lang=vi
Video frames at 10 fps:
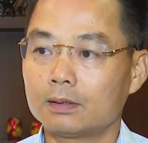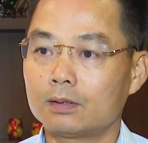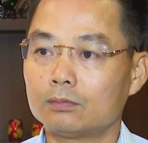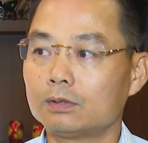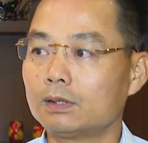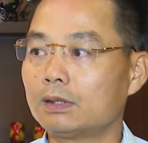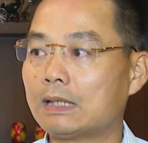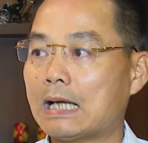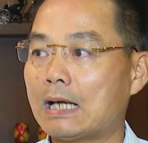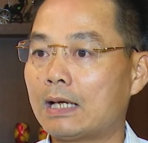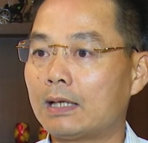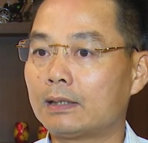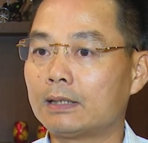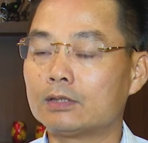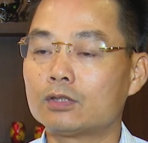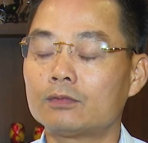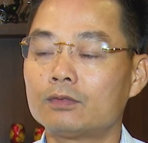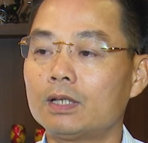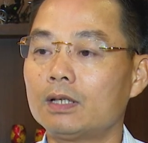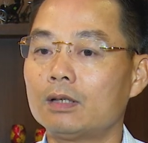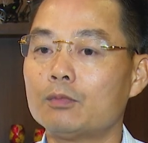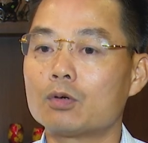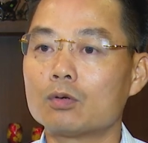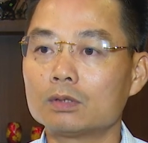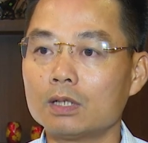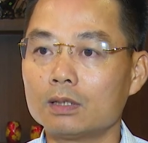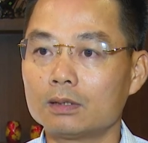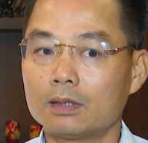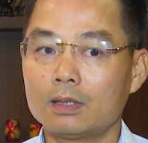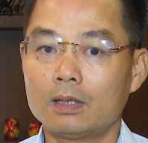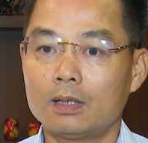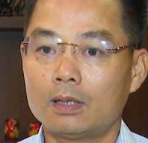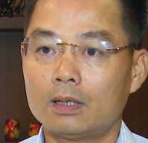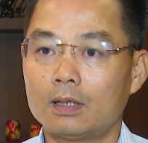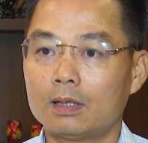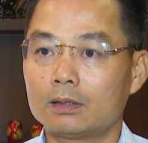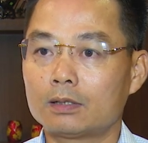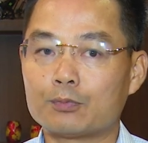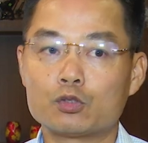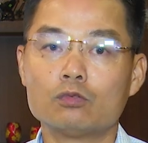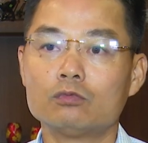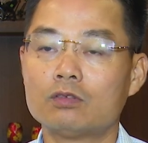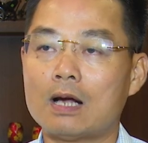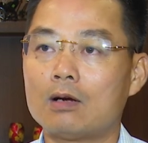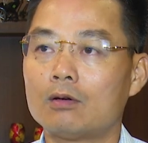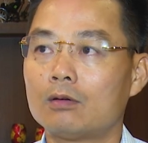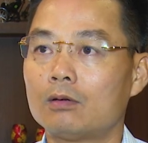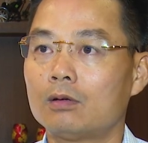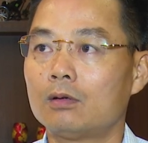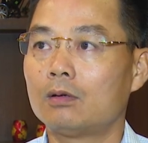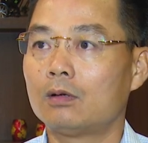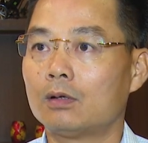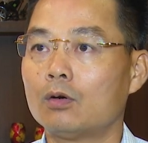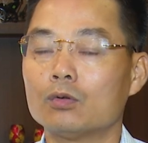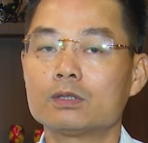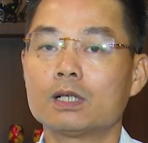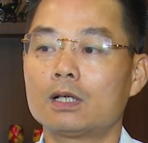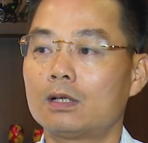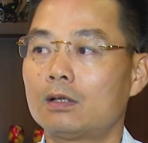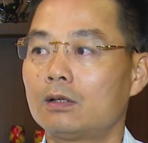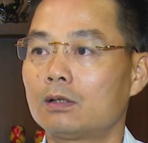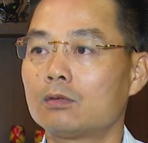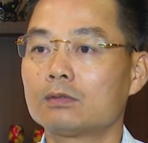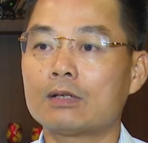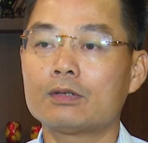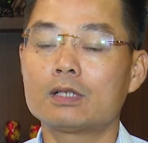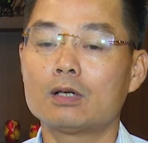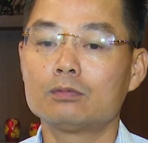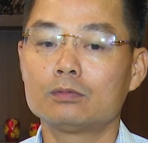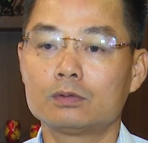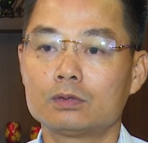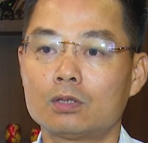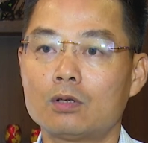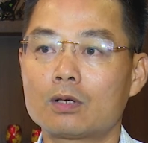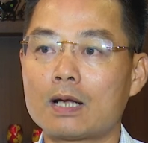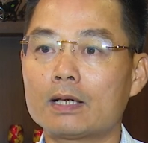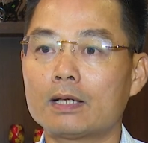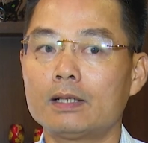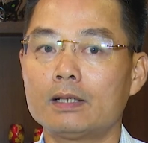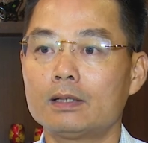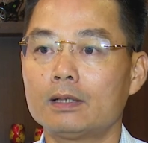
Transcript: cũng như là đề xuất với lại là Bộ Công Thương uh, tập trung vào uh, hỗ trợ công tác khuyến công cho các cái,